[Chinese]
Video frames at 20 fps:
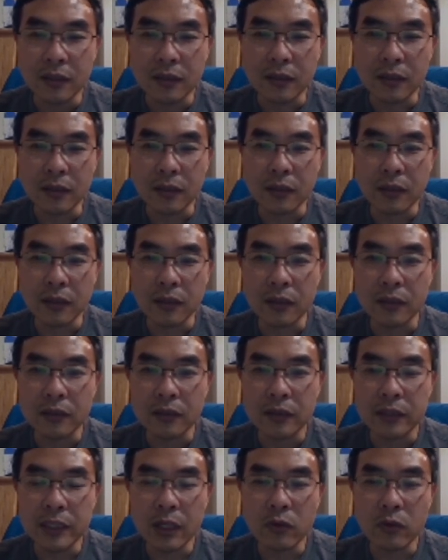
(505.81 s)
呃，
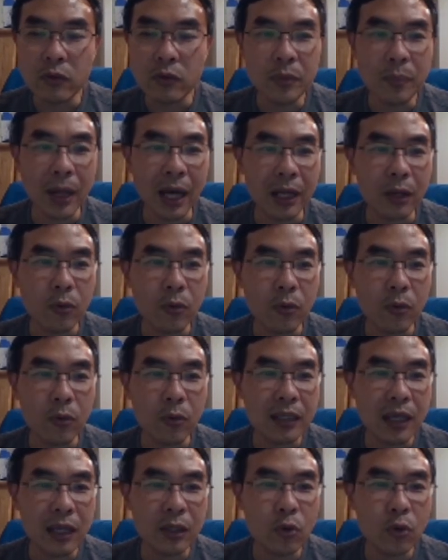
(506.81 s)
邀请码的话，
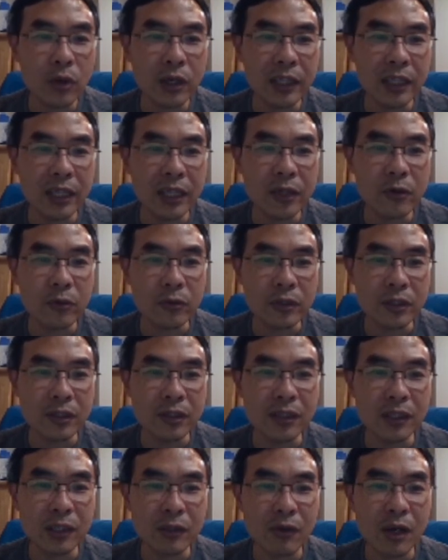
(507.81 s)
他多给你六十
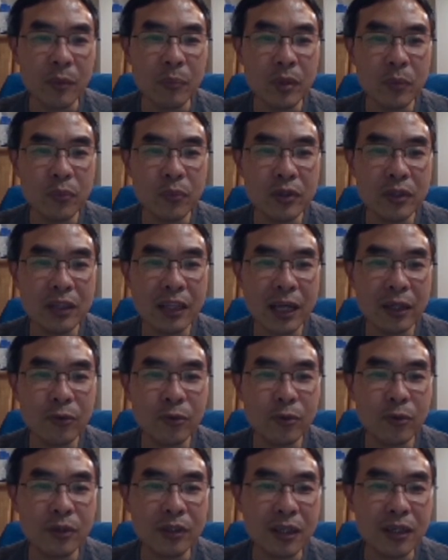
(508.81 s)
个，是吧？并不是太
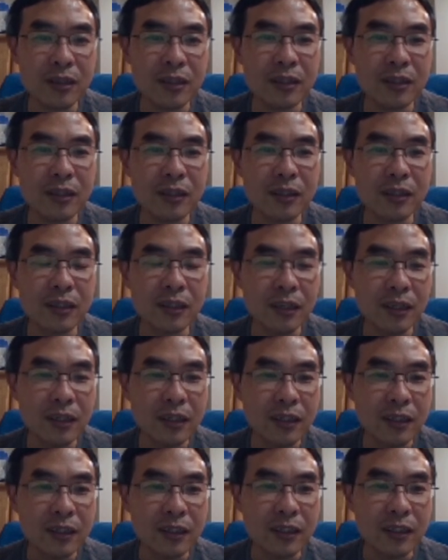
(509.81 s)
多，但是
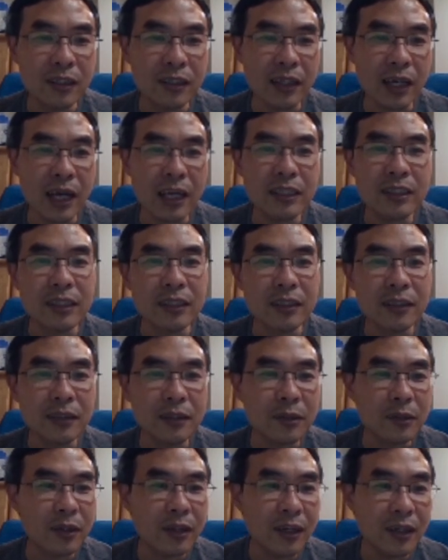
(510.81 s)
也还行
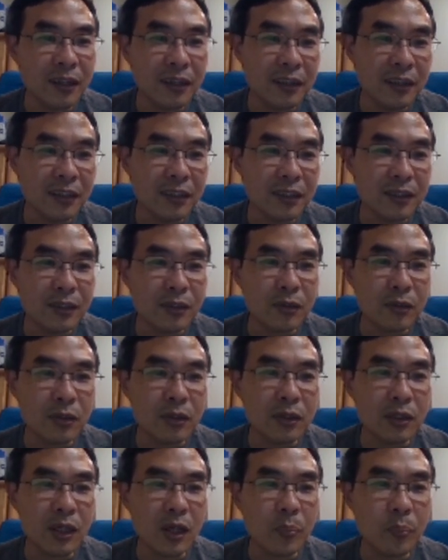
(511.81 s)
啊。就
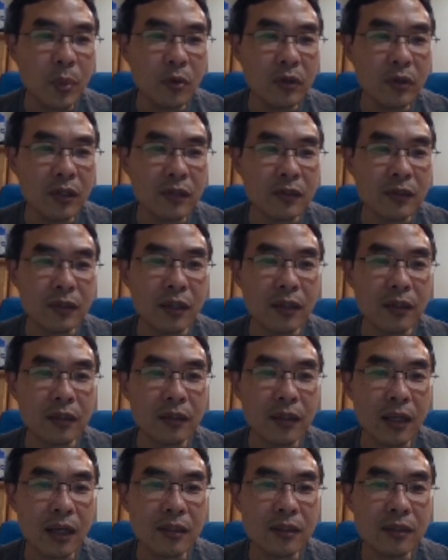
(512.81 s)
是这个 bonus 呢，
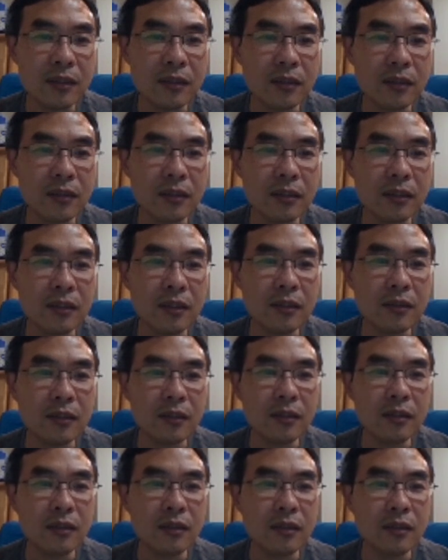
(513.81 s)
它是这个
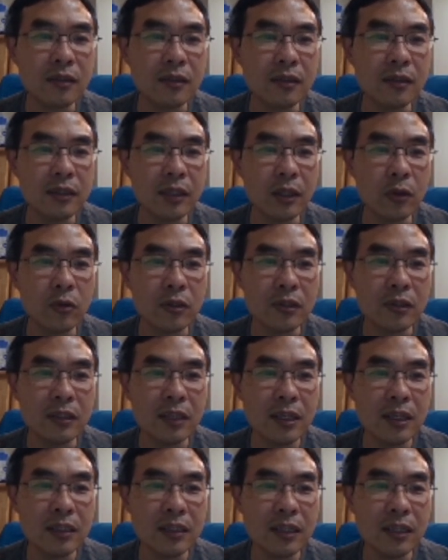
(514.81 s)
是时有时
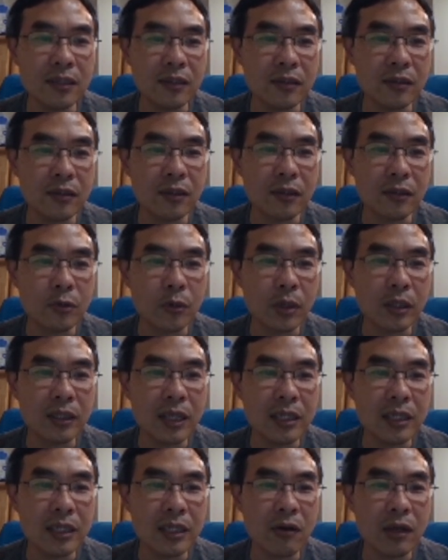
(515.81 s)
间限制的，是吧？
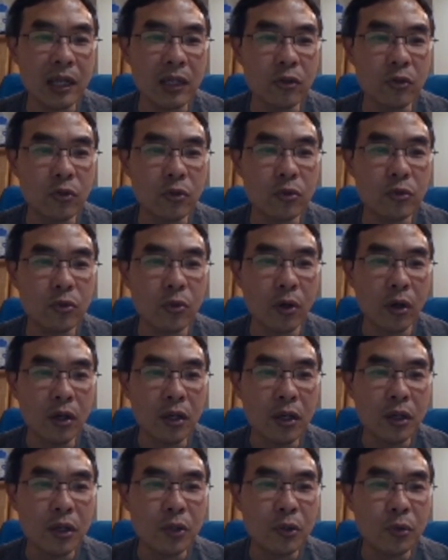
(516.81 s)
大家要赶紧去做。
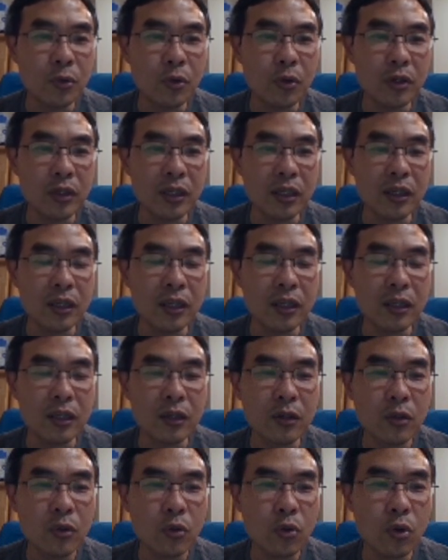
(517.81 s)
如果你
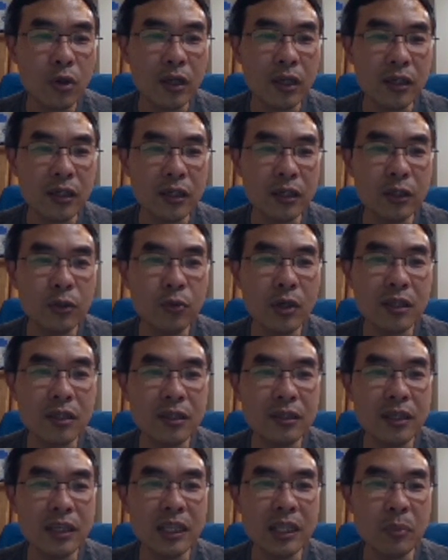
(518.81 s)
过了一段
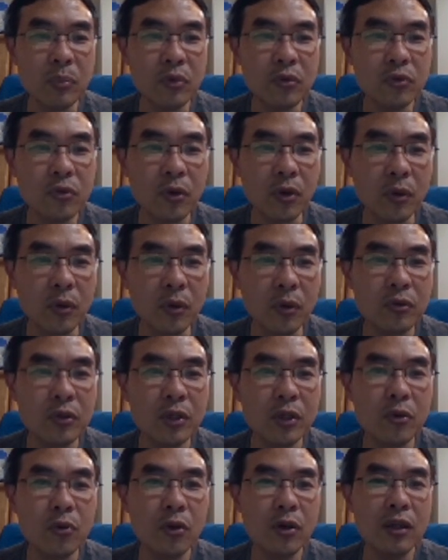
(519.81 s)
时间你不做，比如说
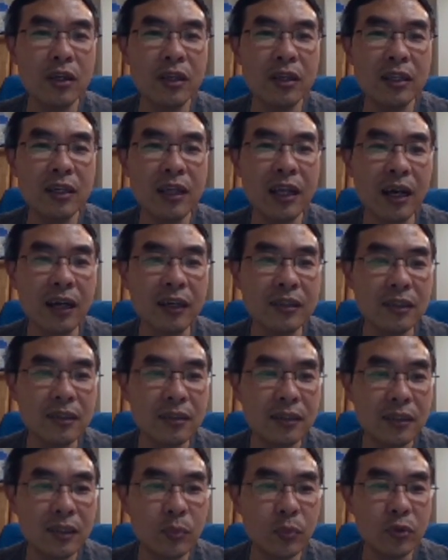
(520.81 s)
你过了一个两个星
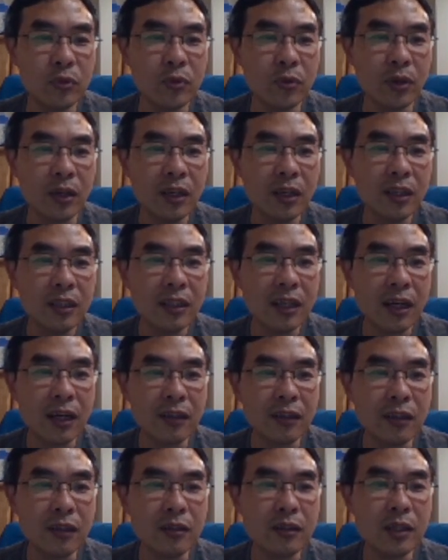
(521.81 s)
期不做，它可
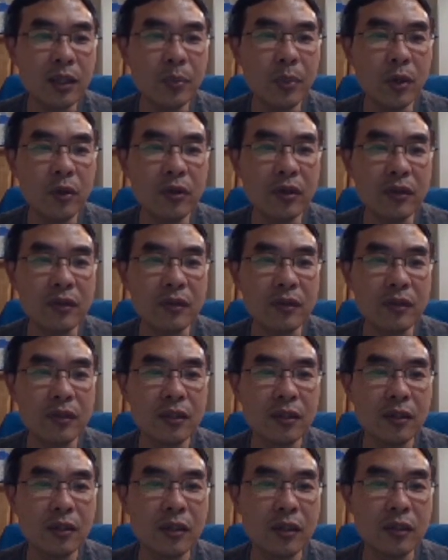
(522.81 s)
能这个 bonus 这
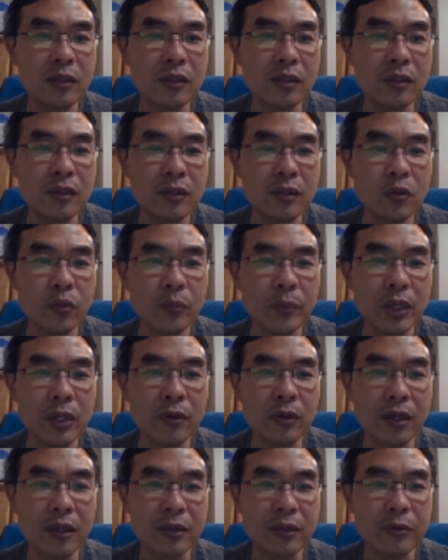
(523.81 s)
个就没
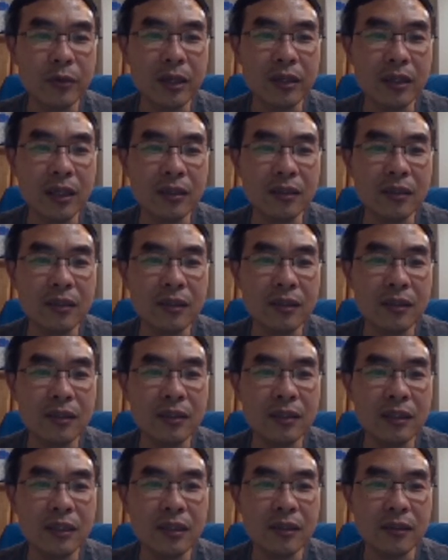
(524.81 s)
有了，是吧？它这个是
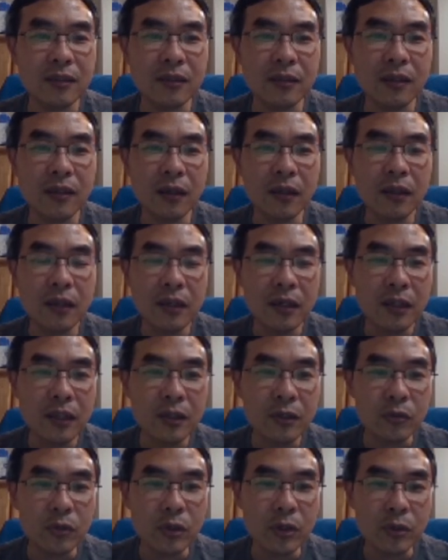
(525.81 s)
限时的，
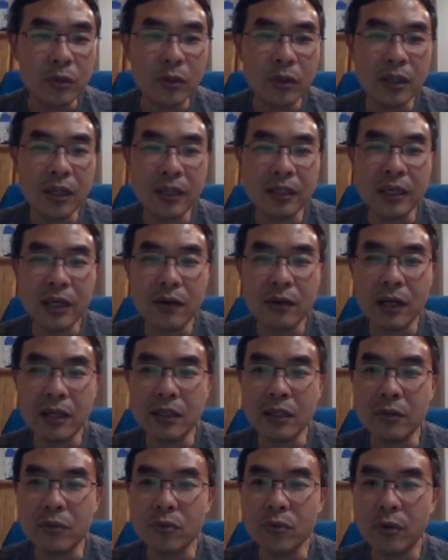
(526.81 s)
所以说大家要赶
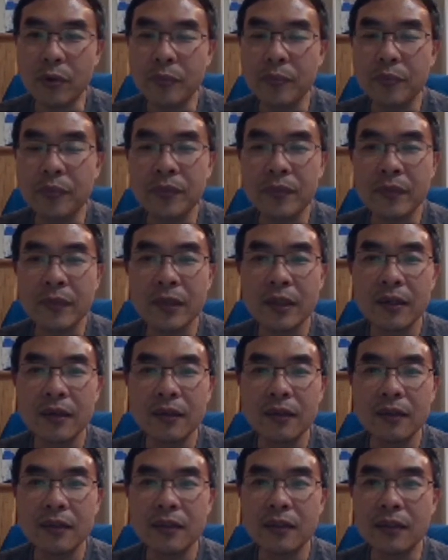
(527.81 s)
紧做。
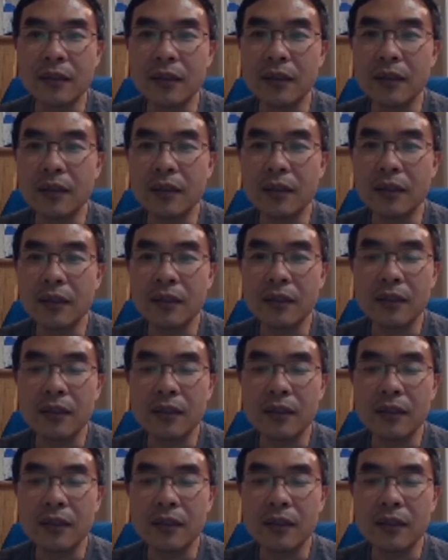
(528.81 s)
嗯，